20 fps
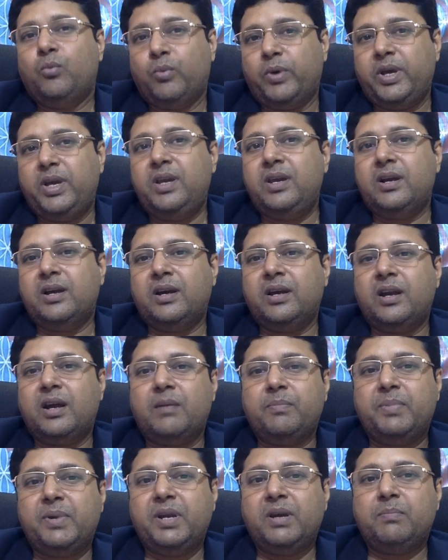वहीं अगर
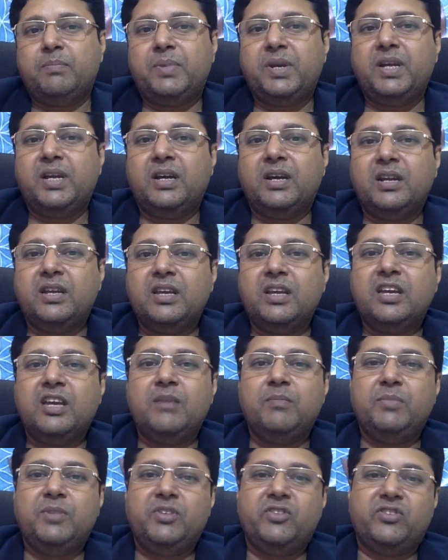आपने अपने घर के
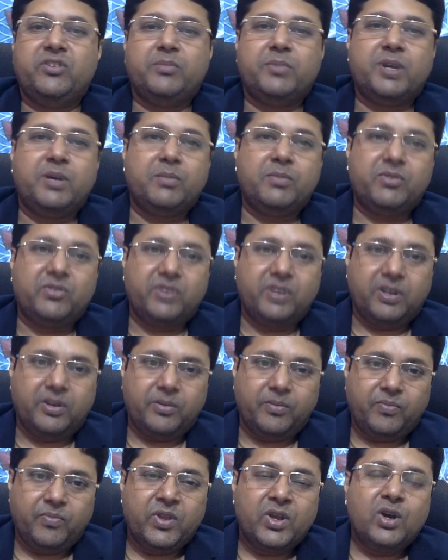कीमती सामान मसलन
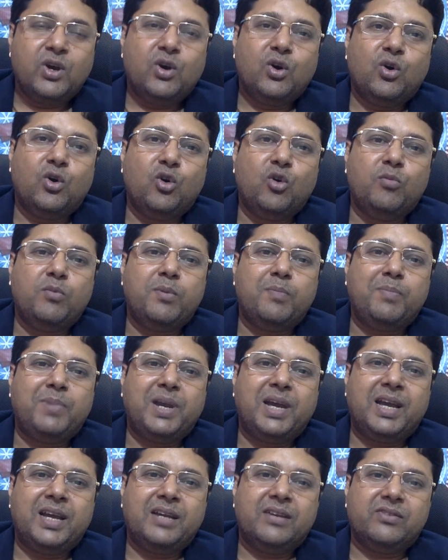होम
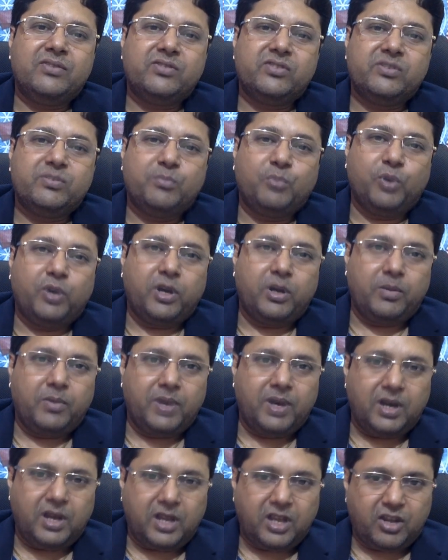अप्लायंस
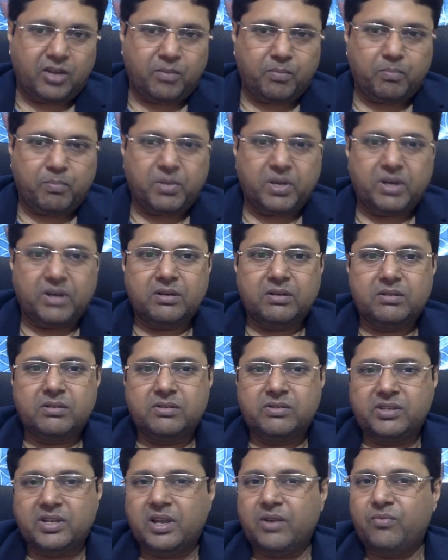पोर्टेबल इक्विपमेंट
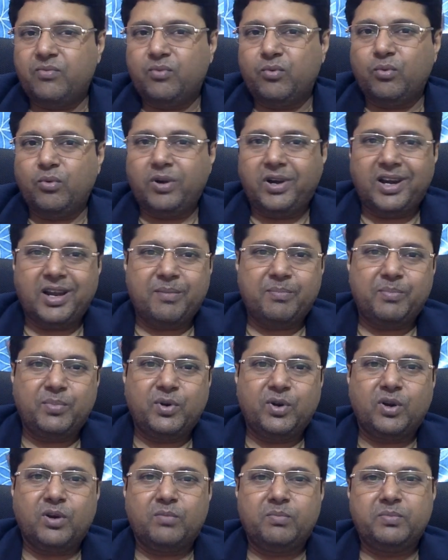सेल फोन
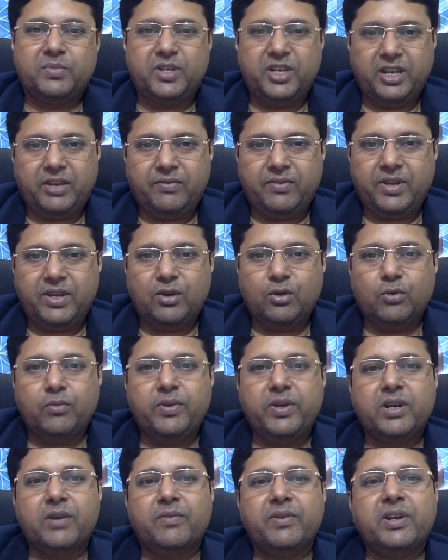लैपटॉप टीवी को
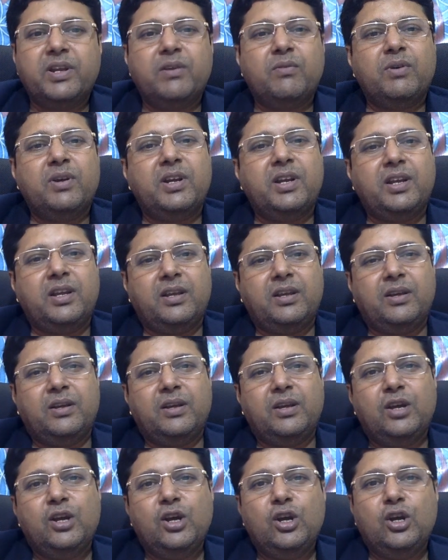भी कवर करवा रहे हैं
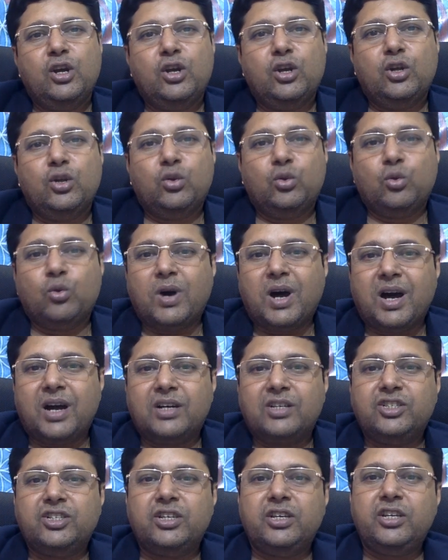तो
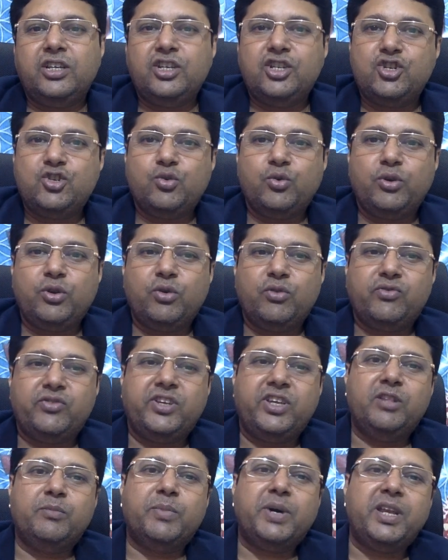आगजनी चोरी और
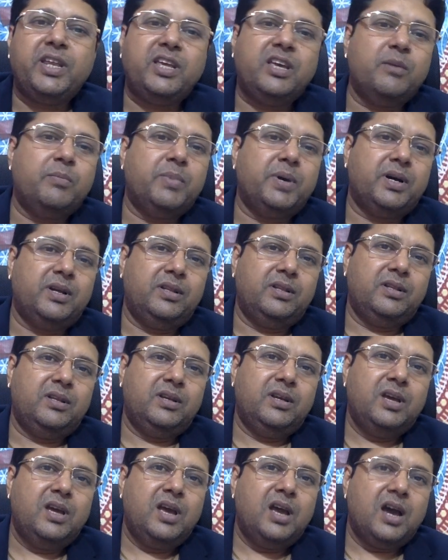सेंधमारी के बाद
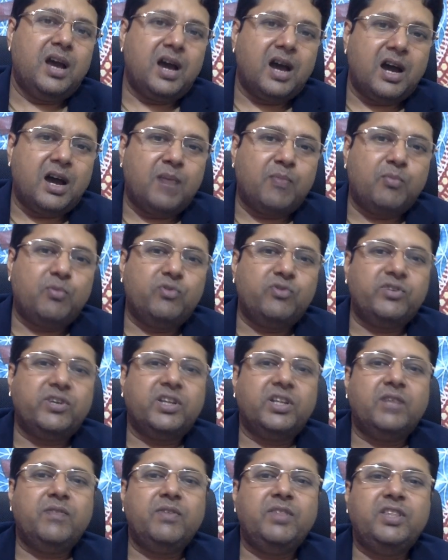आपको
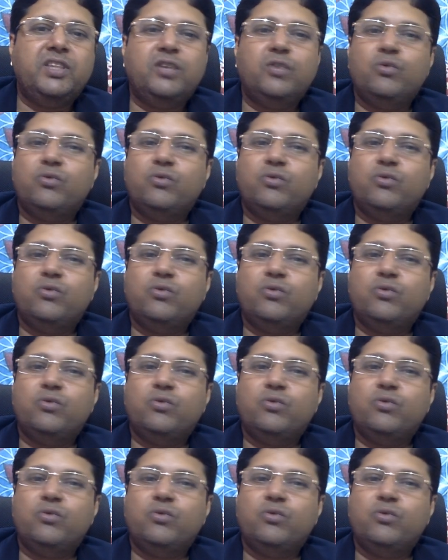ज़्यादा वित्तीय